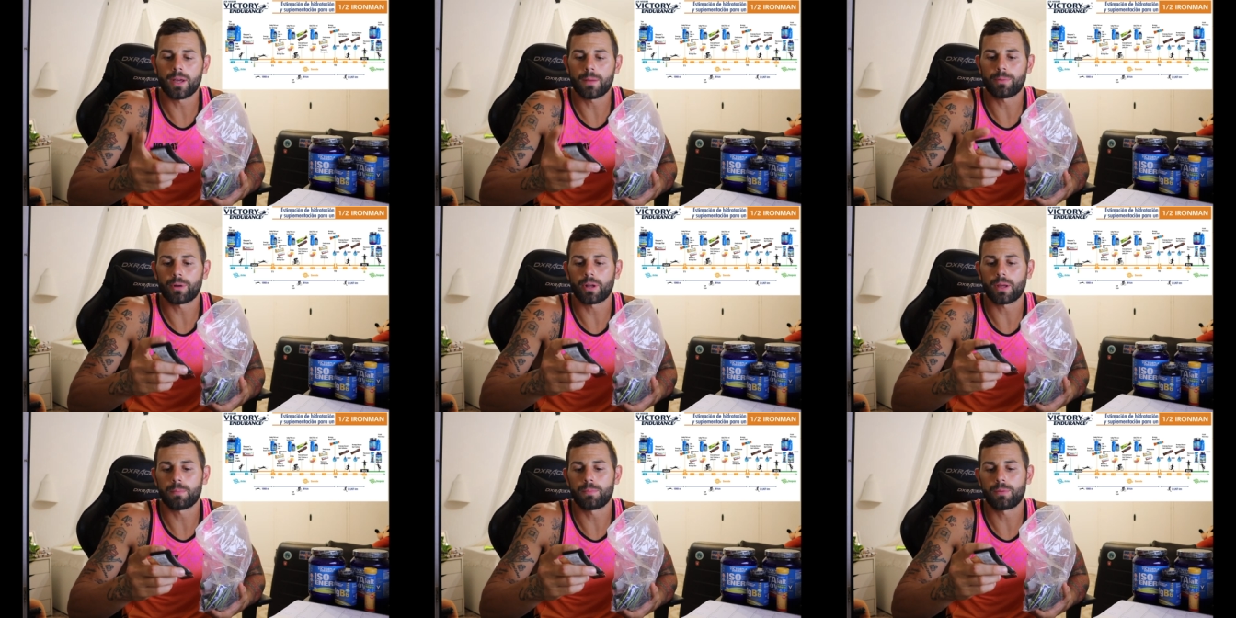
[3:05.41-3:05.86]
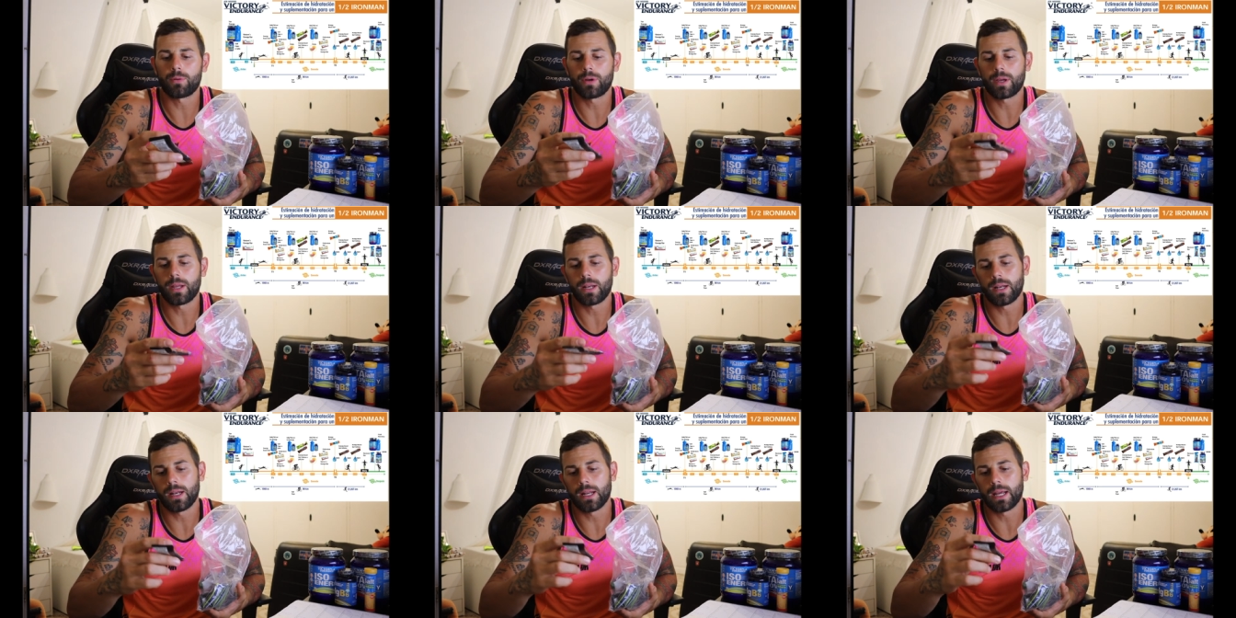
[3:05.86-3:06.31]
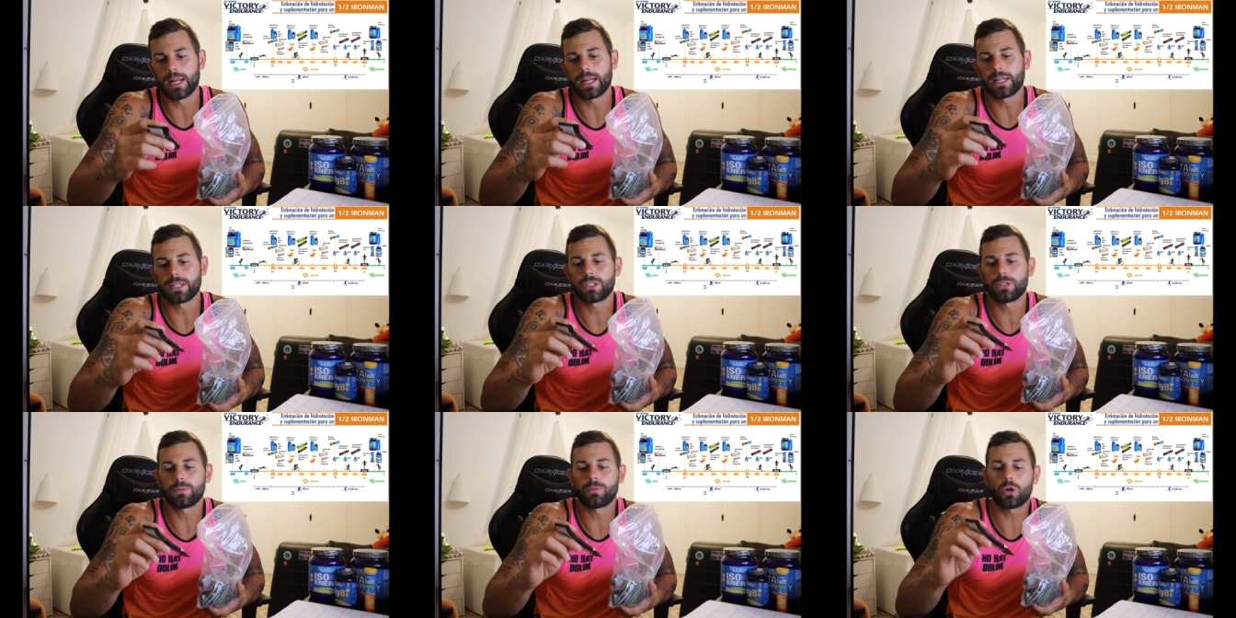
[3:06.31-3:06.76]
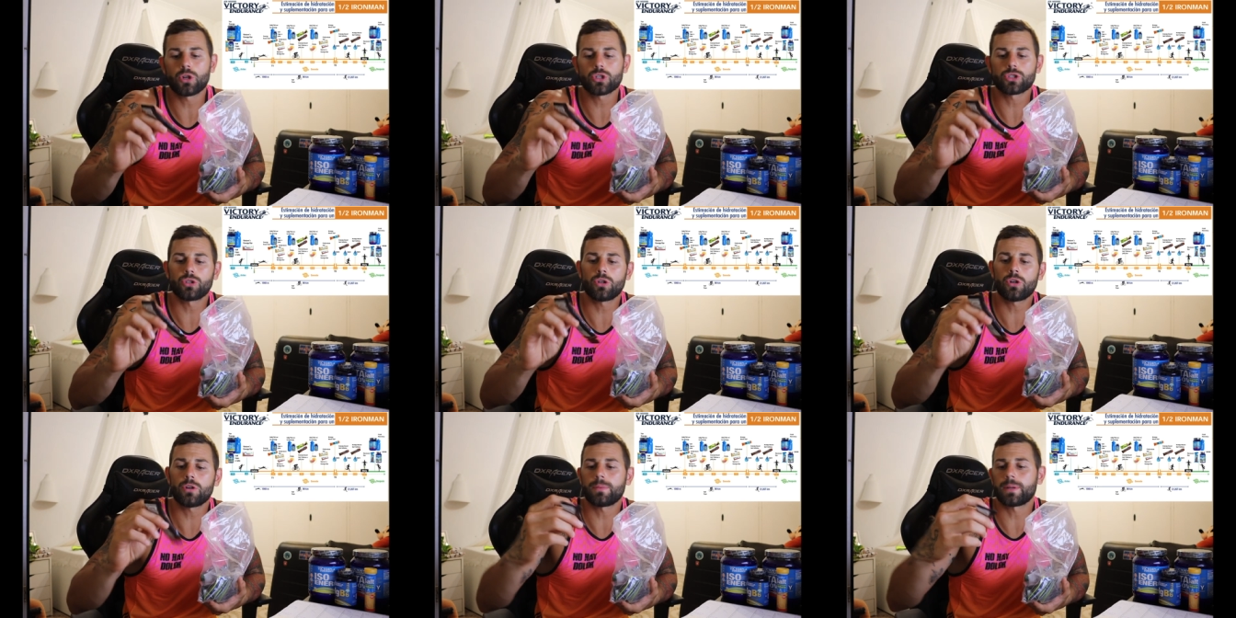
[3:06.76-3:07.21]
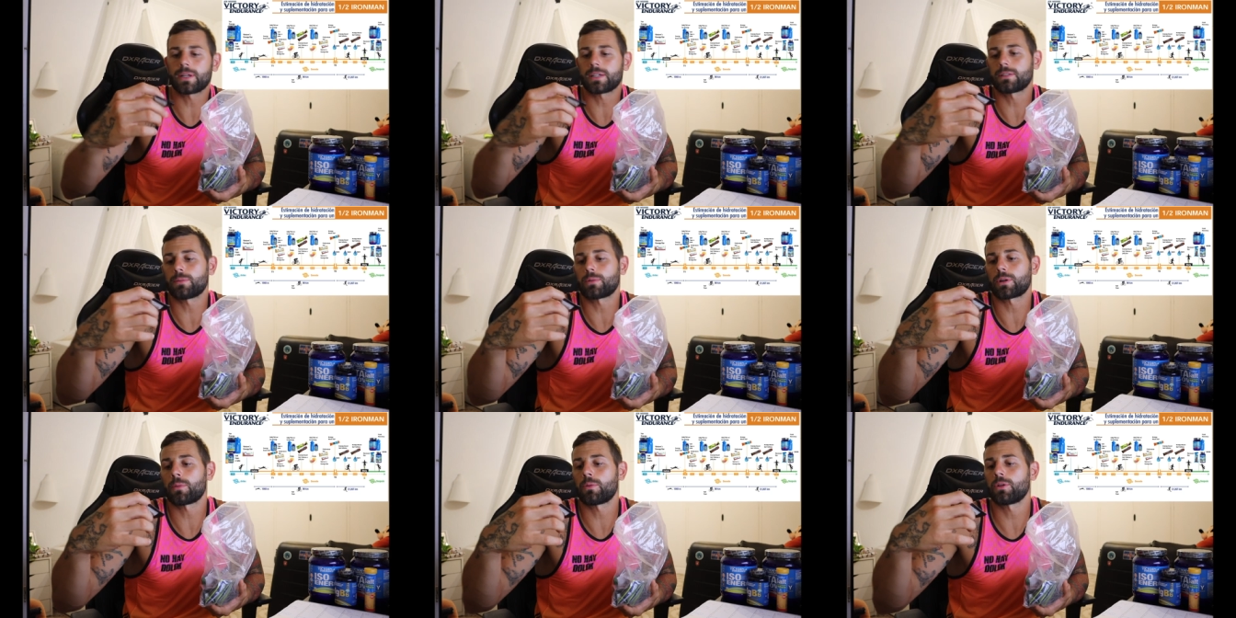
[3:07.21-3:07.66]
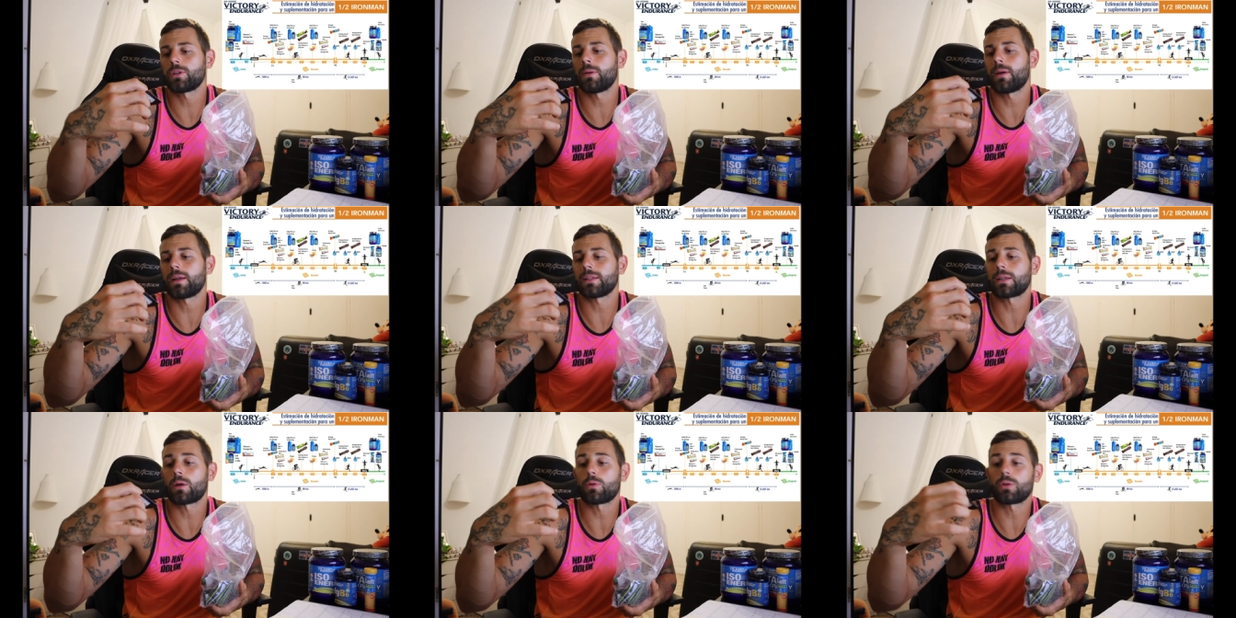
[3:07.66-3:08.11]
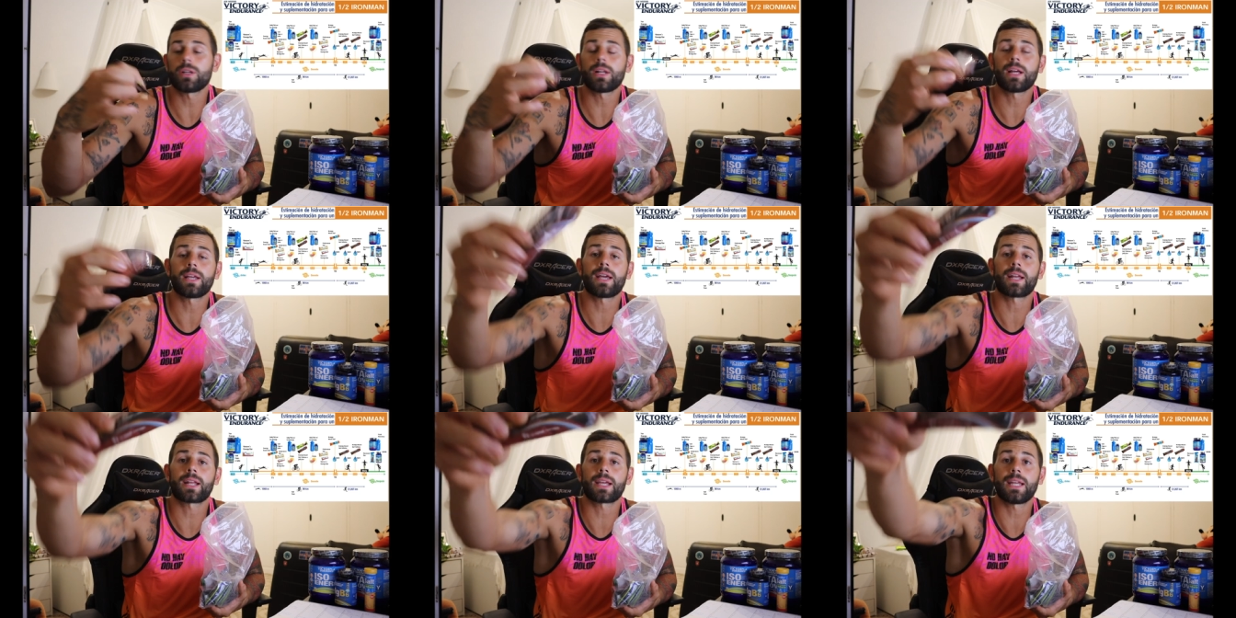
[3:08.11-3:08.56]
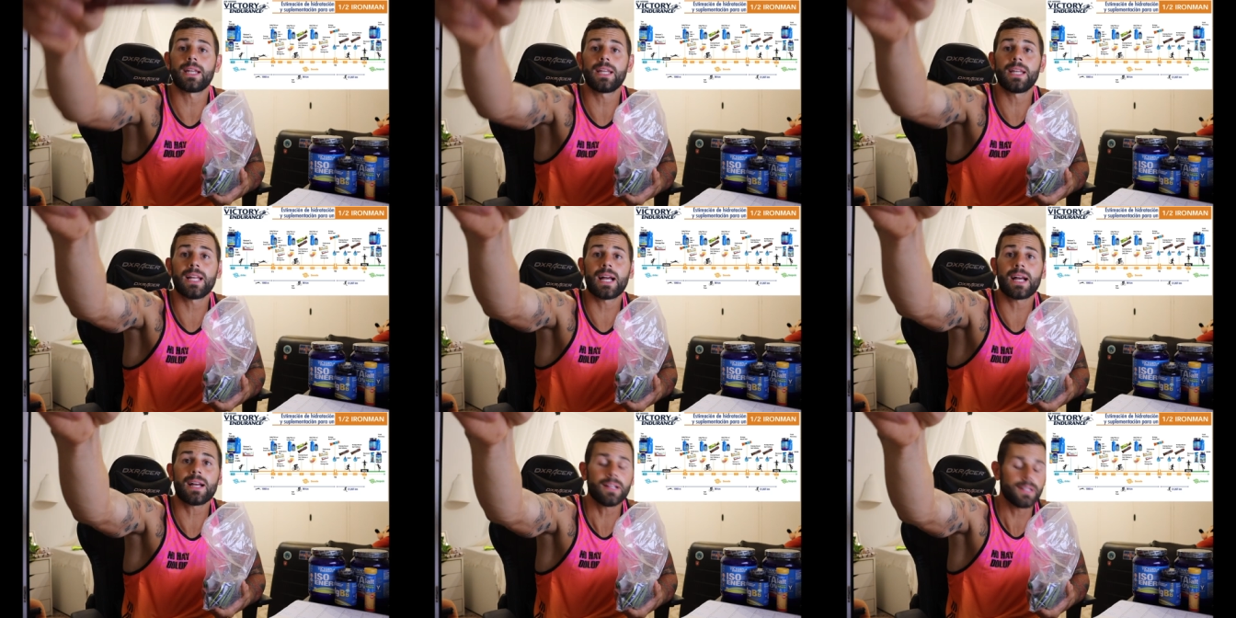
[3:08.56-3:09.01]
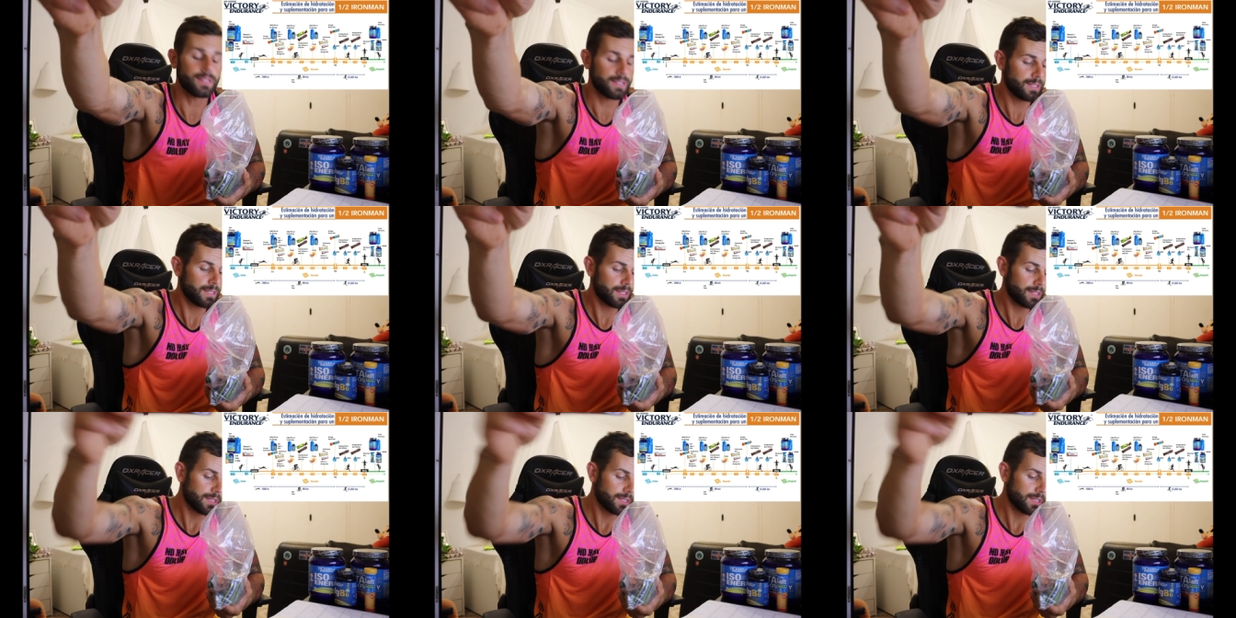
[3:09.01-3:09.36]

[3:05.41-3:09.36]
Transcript: por ejemplo, el Energy Boss, ¿no? Este, por ejemplo, lleva taurina y arginina.